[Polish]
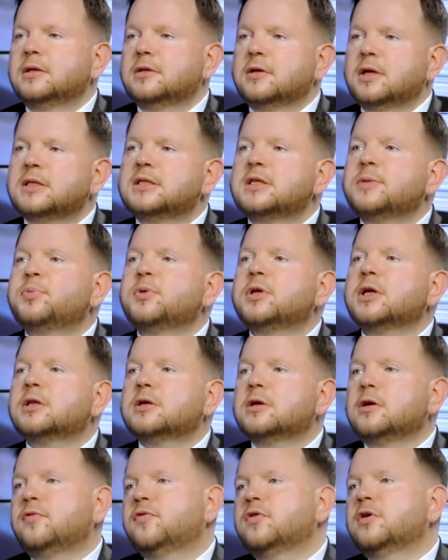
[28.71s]
Doradca
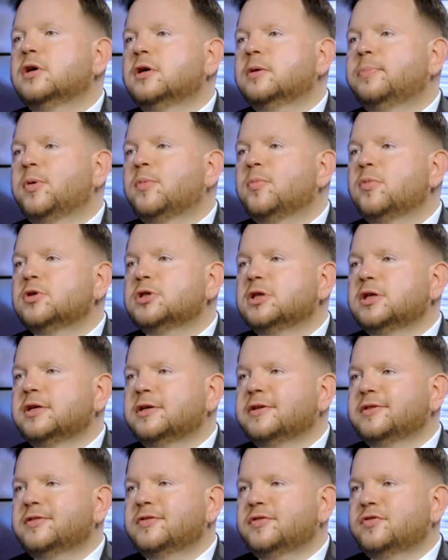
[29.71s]
podatkowy
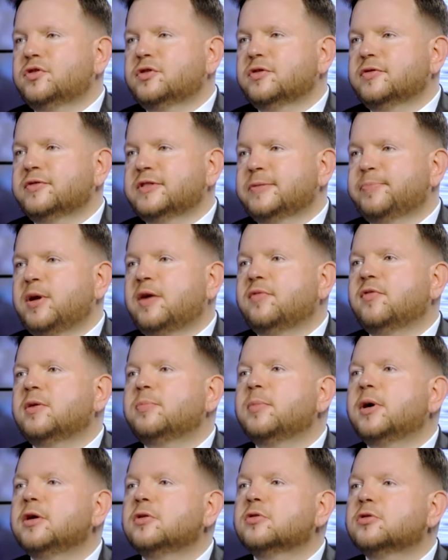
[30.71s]
pomoże w
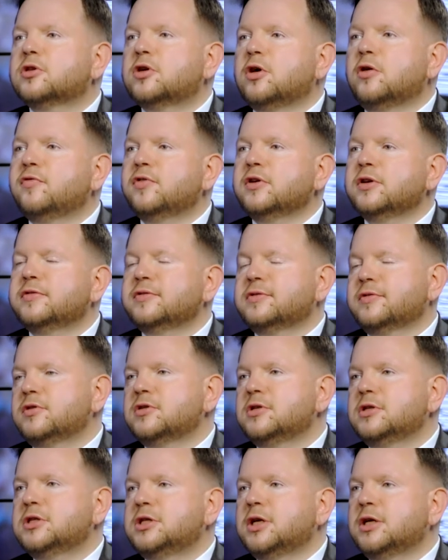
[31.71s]
sprawach majątkowych, z
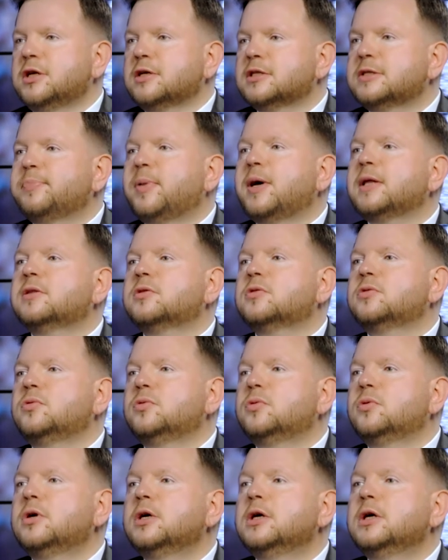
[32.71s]
rozliczenia
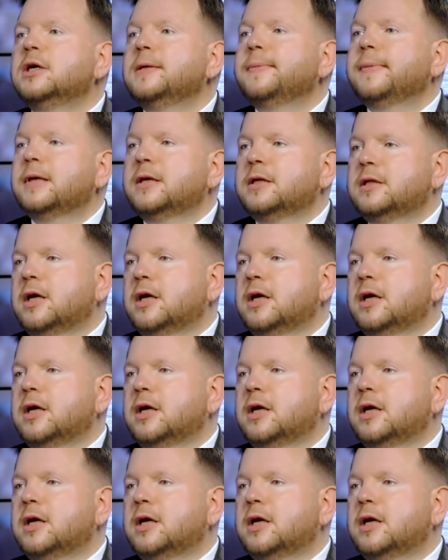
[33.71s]
spadku, y,